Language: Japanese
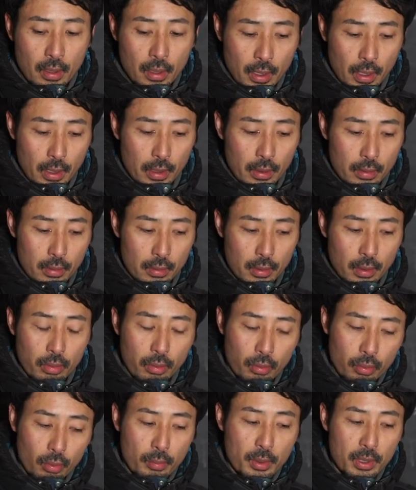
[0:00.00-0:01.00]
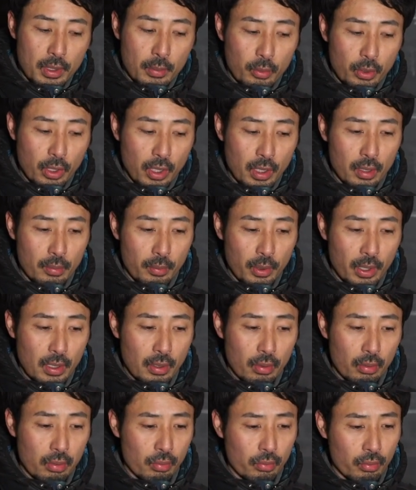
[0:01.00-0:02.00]
はい、なんかそれを見てもらえれ
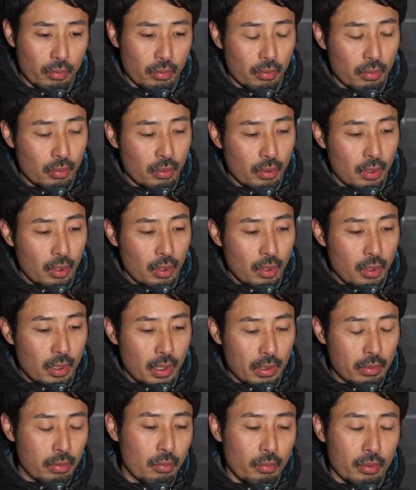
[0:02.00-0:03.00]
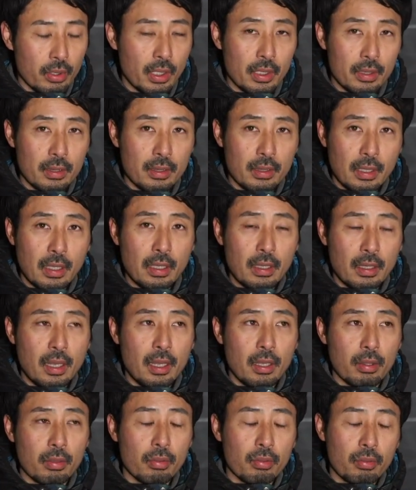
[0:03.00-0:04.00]
ばそのあすごいなって
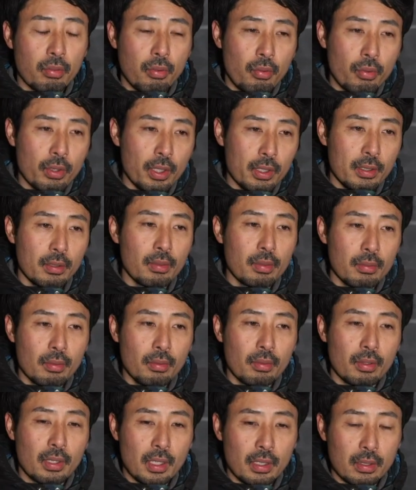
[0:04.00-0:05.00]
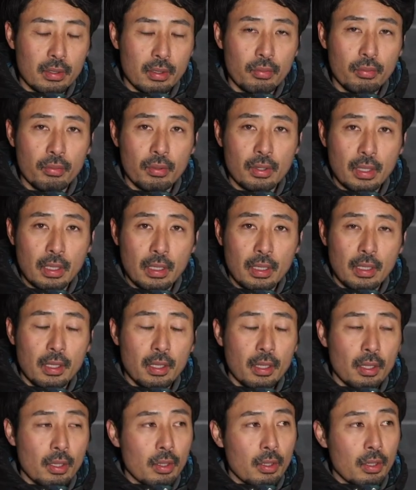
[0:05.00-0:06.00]
あそうやって作るんだっていうふうに
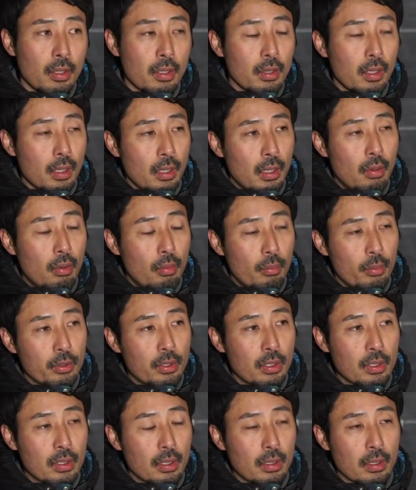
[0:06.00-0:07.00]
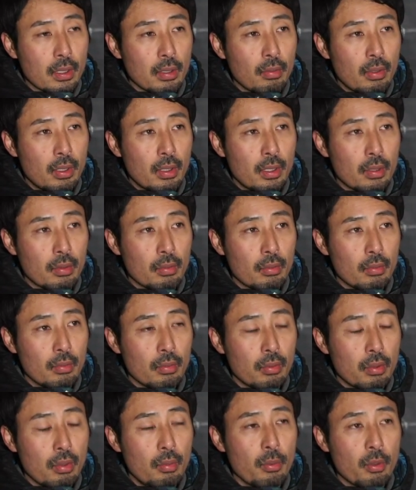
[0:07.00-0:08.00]
なんか思っていただけるかなと、
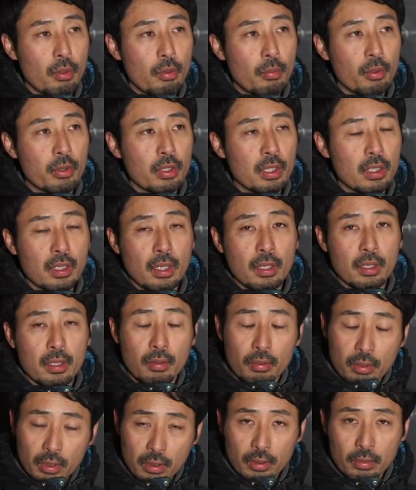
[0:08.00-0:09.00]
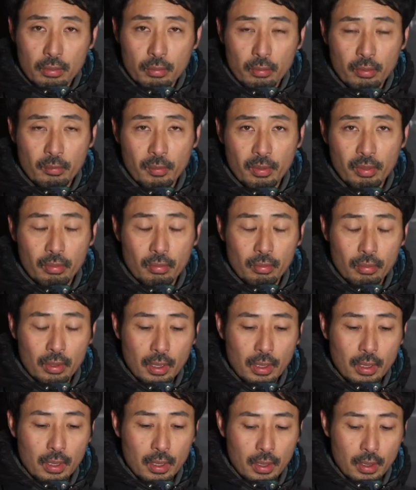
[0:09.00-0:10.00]
興味を持っていただけるかなと思いますの
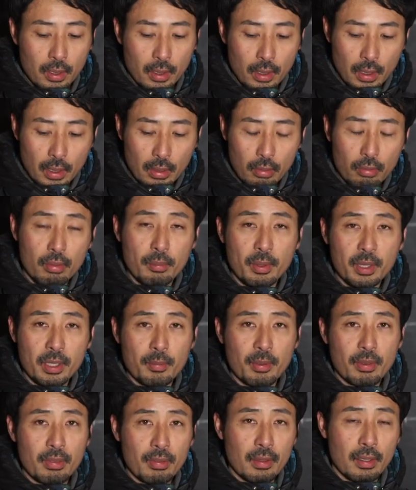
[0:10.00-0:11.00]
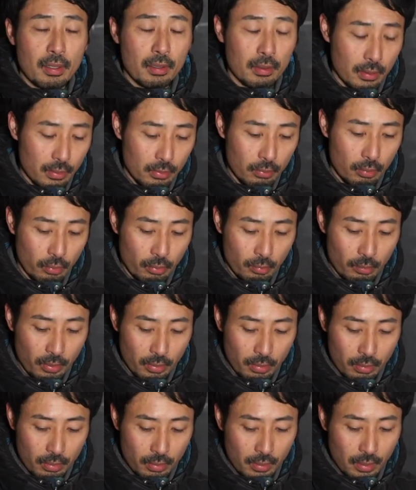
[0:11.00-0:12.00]
で、えー、それをまた別でやりたいと思い
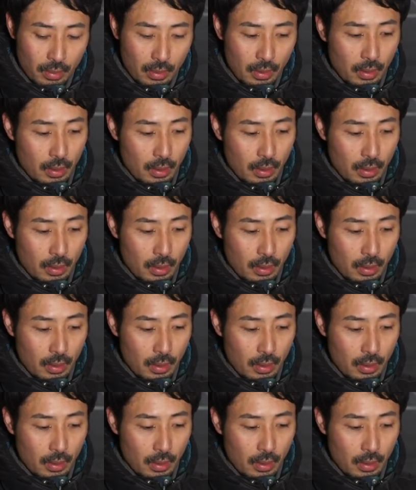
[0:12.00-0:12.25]
ます。